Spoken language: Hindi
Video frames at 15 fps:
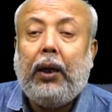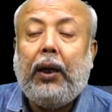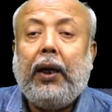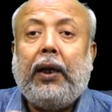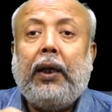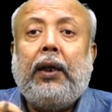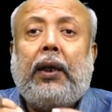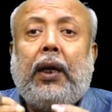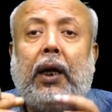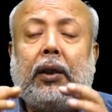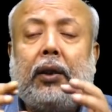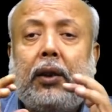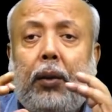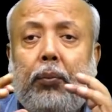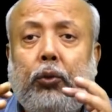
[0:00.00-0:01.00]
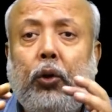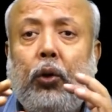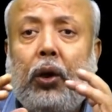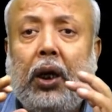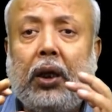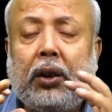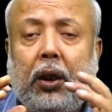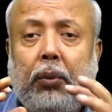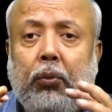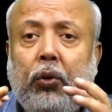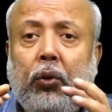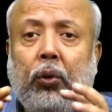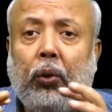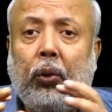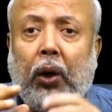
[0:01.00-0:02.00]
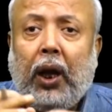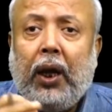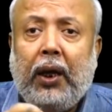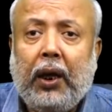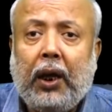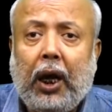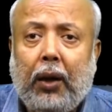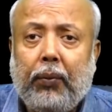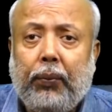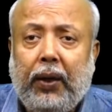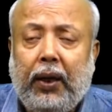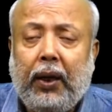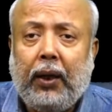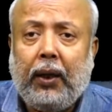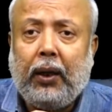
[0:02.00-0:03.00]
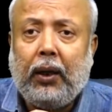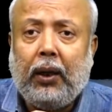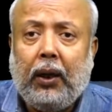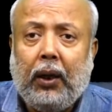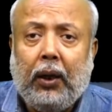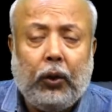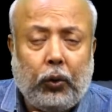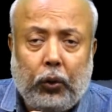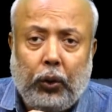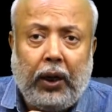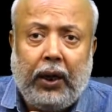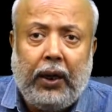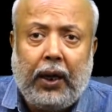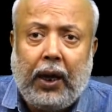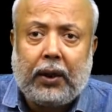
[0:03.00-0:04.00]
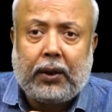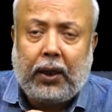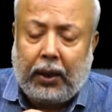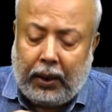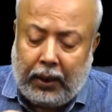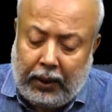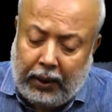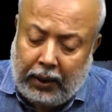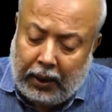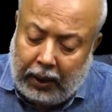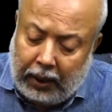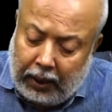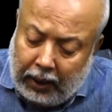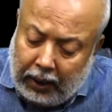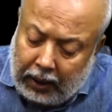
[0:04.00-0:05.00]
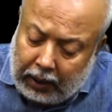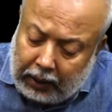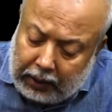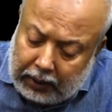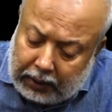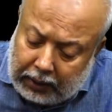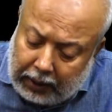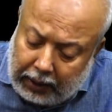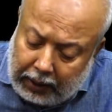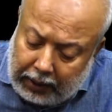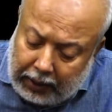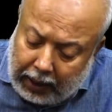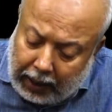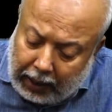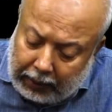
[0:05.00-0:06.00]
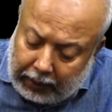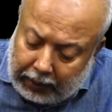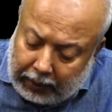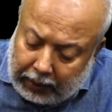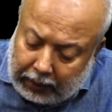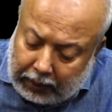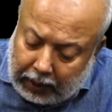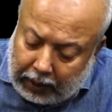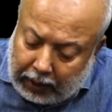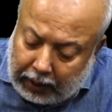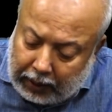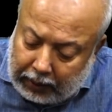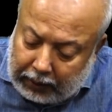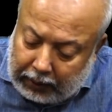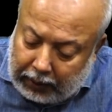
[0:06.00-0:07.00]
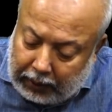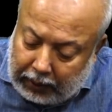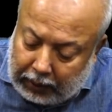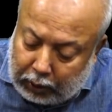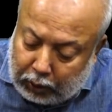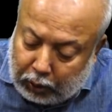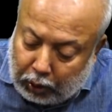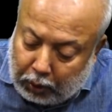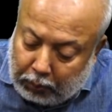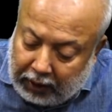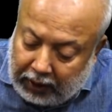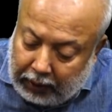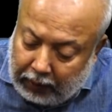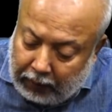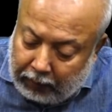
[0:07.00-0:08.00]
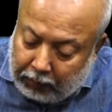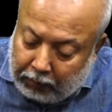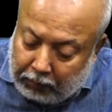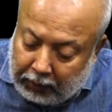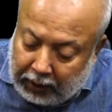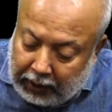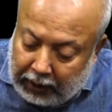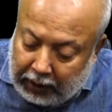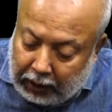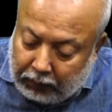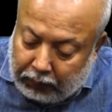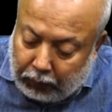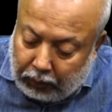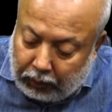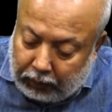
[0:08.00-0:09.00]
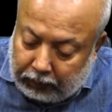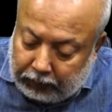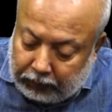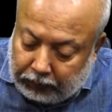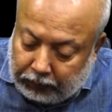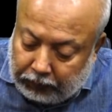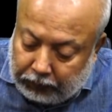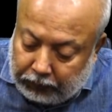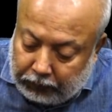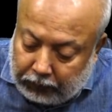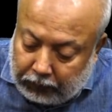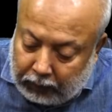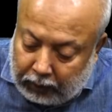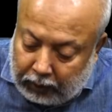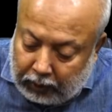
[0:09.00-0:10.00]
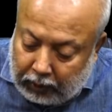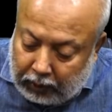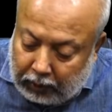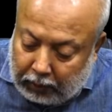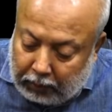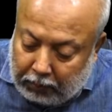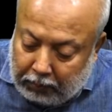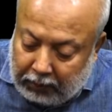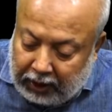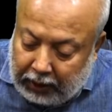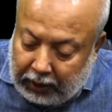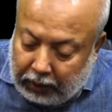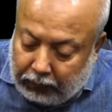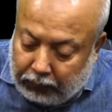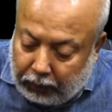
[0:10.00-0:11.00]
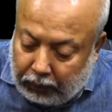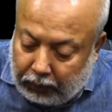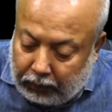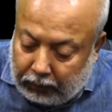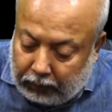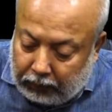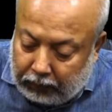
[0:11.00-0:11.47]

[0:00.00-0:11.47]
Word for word: लेकिन क्या शब्दों का समूह होना ही काफ़ी है तो नहीं ऐसा नहीं है इसके लिए आगे कहता है कि इट शुड बी मीनिंगफुल मीनिंगफुल